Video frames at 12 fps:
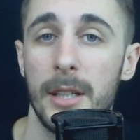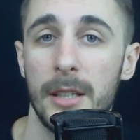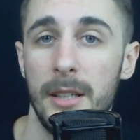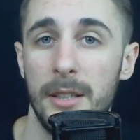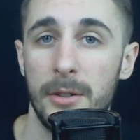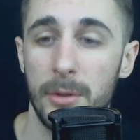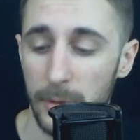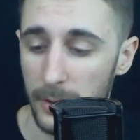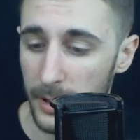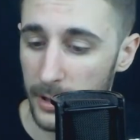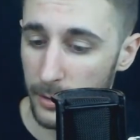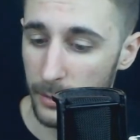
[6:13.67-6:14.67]
et que,
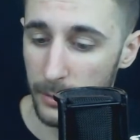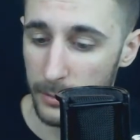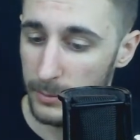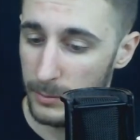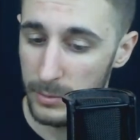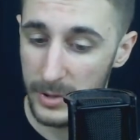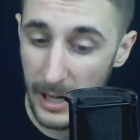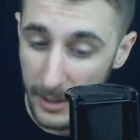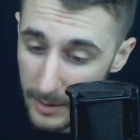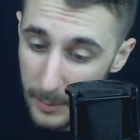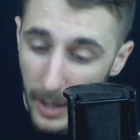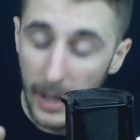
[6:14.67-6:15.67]
et que vous
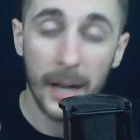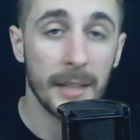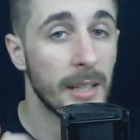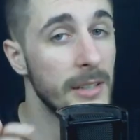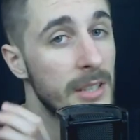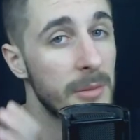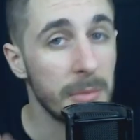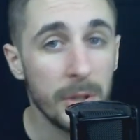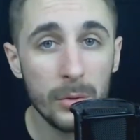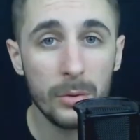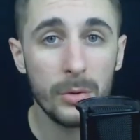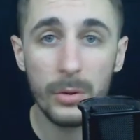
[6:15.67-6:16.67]
n'arrivez pas à être assez
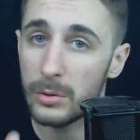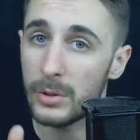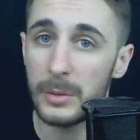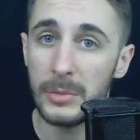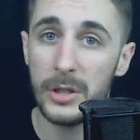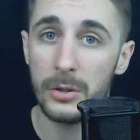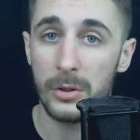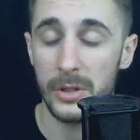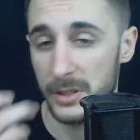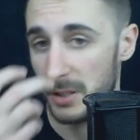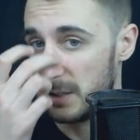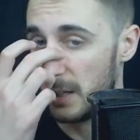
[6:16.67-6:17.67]
minutieux sur des petites
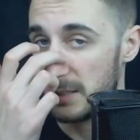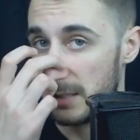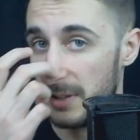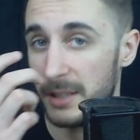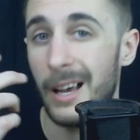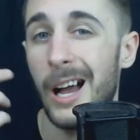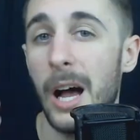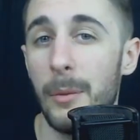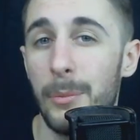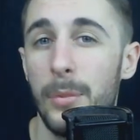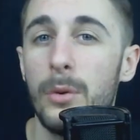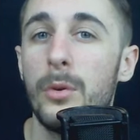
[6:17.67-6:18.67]
choses, etc., ça va être un
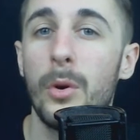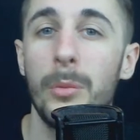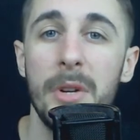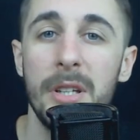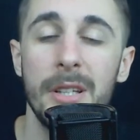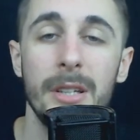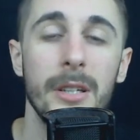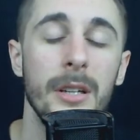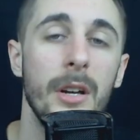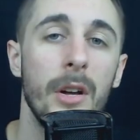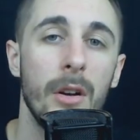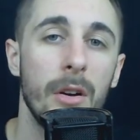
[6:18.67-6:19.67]
peu compliqué
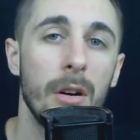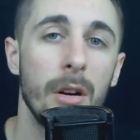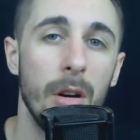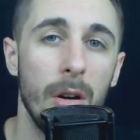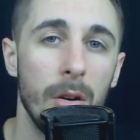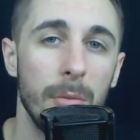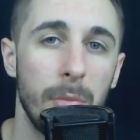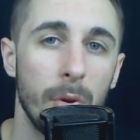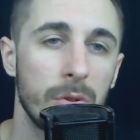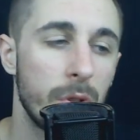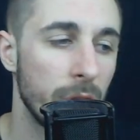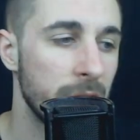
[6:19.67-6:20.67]
euh,
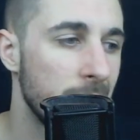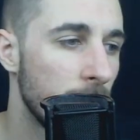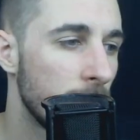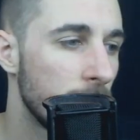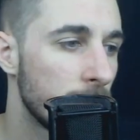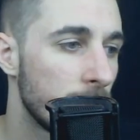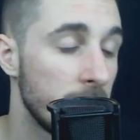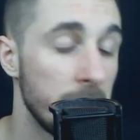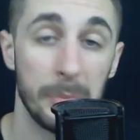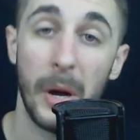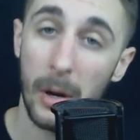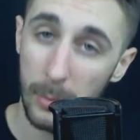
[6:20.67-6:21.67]
pour se lancer dans le
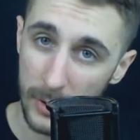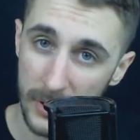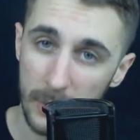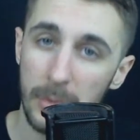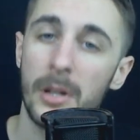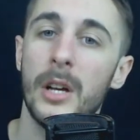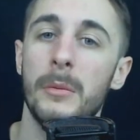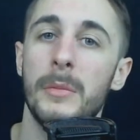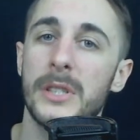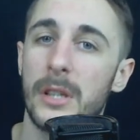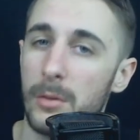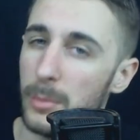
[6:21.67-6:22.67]
reconstructif. Pas impossible,
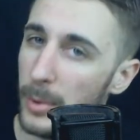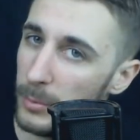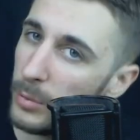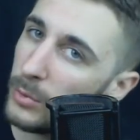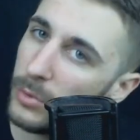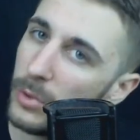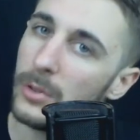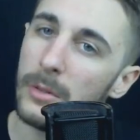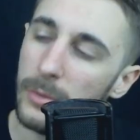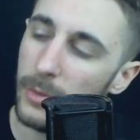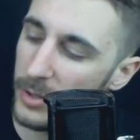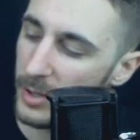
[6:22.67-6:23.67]
mais ça va vous prendre plus de
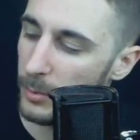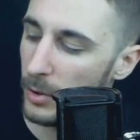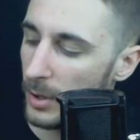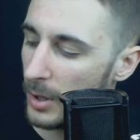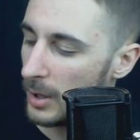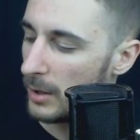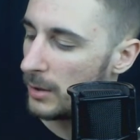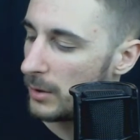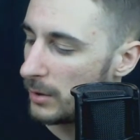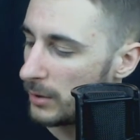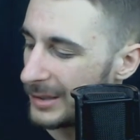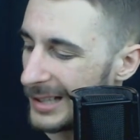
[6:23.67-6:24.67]
temps forcément
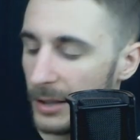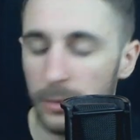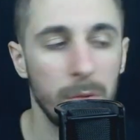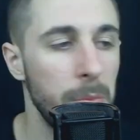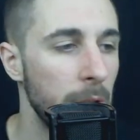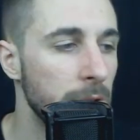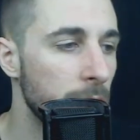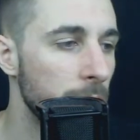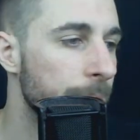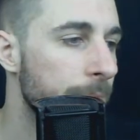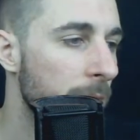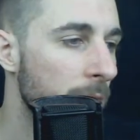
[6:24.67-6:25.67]
euh, qu'à d'autres
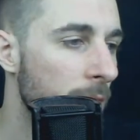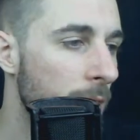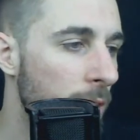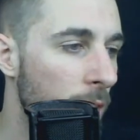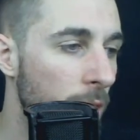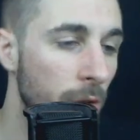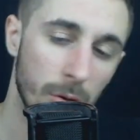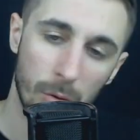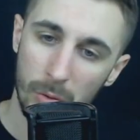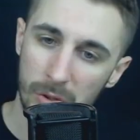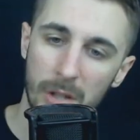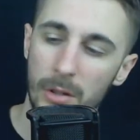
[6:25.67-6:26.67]
personnes.
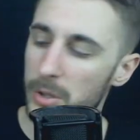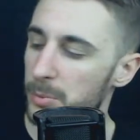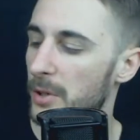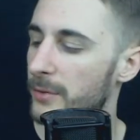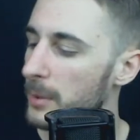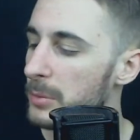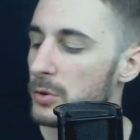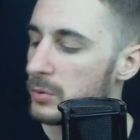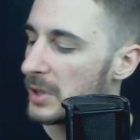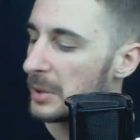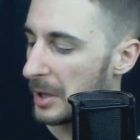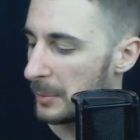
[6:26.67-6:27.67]
concernant ce point faible, je
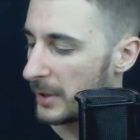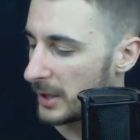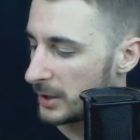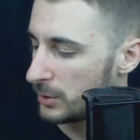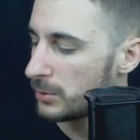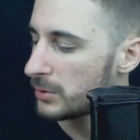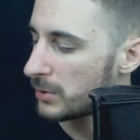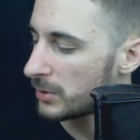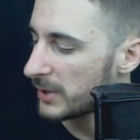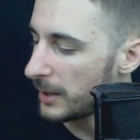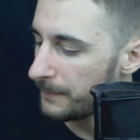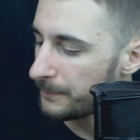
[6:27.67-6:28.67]
vous ai préparé juste
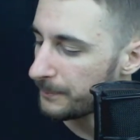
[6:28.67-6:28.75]
ça